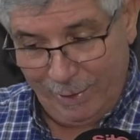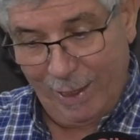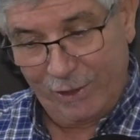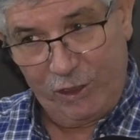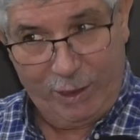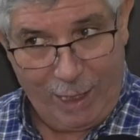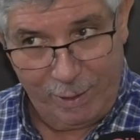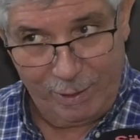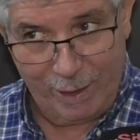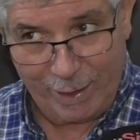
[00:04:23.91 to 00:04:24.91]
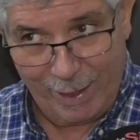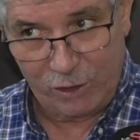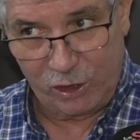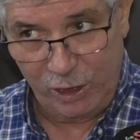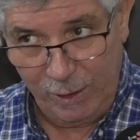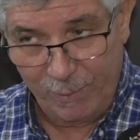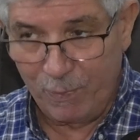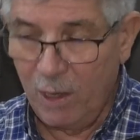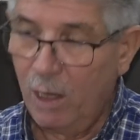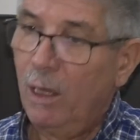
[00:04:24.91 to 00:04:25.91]
هذا الشيء كان اذا كان هذا الشيء
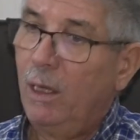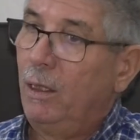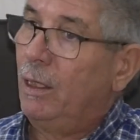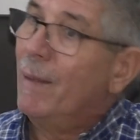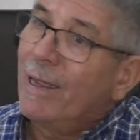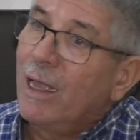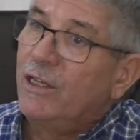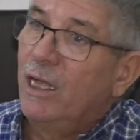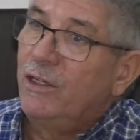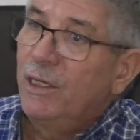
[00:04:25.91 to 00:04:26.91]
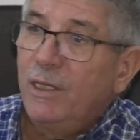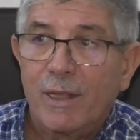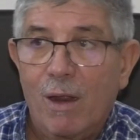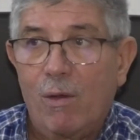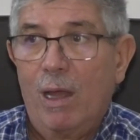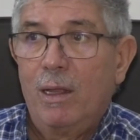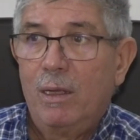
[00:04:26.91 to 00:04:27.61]
اذا ما كانش هذا الشيء هضره اخرى